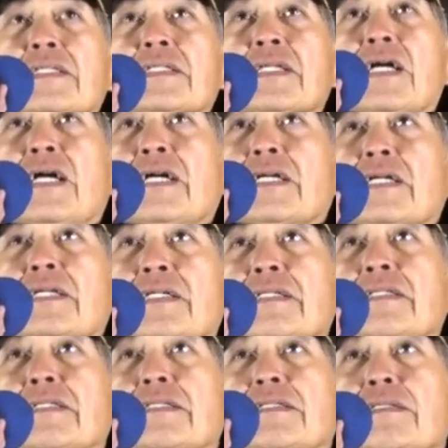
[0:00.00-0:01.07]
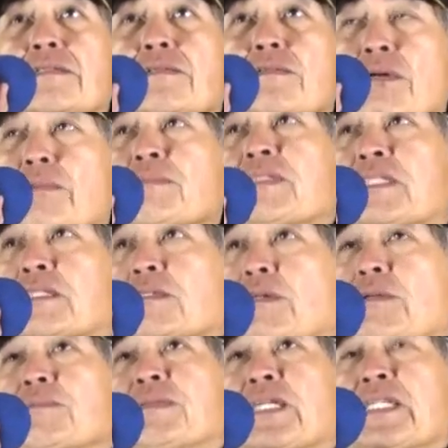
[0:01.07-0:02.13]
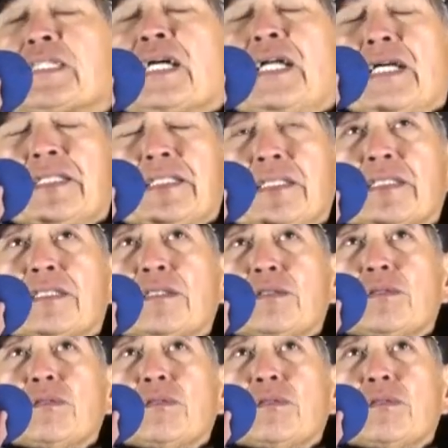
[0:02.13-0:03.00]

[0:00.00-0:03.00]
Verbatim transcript: 那我们我们接下来其实